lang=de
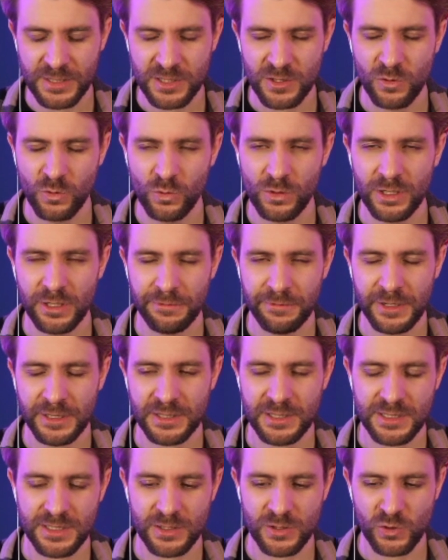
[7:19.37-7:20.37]
nur, Elefanten
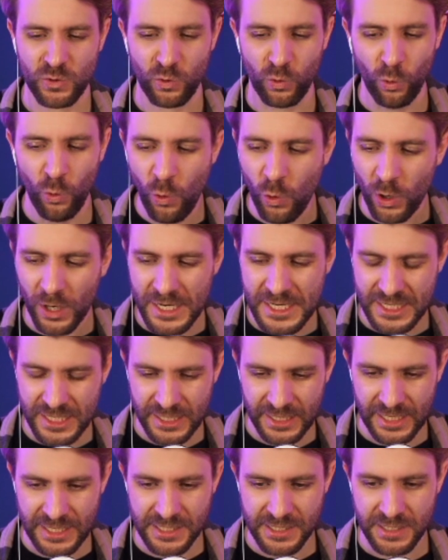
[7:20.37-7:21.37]
sind
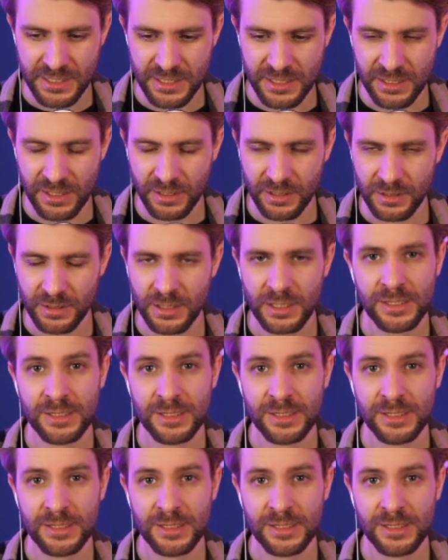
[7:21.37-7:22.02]
hochintelligente Tiere,